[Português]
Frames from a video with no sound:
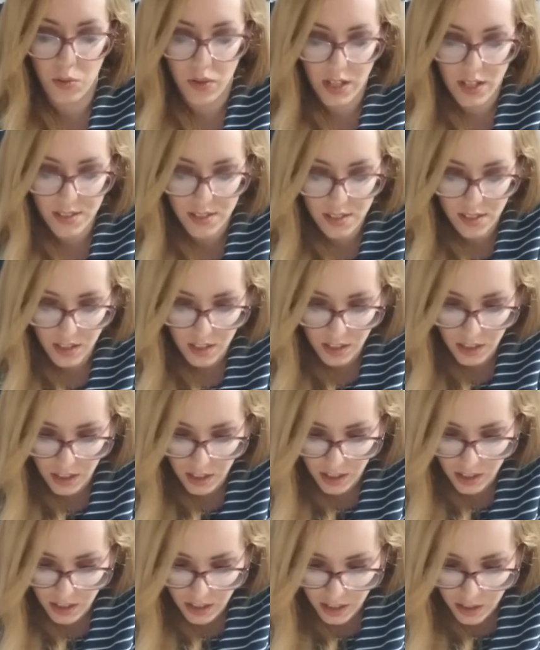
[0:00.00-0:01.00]
Esse aqui,
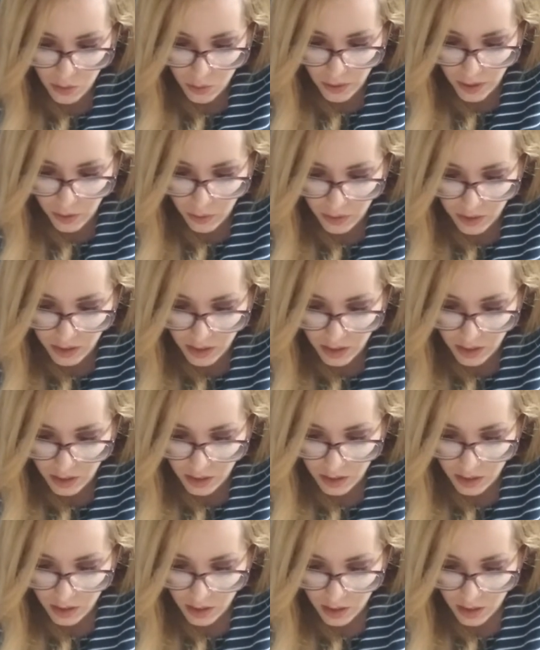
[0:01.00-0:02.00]
creio eu, que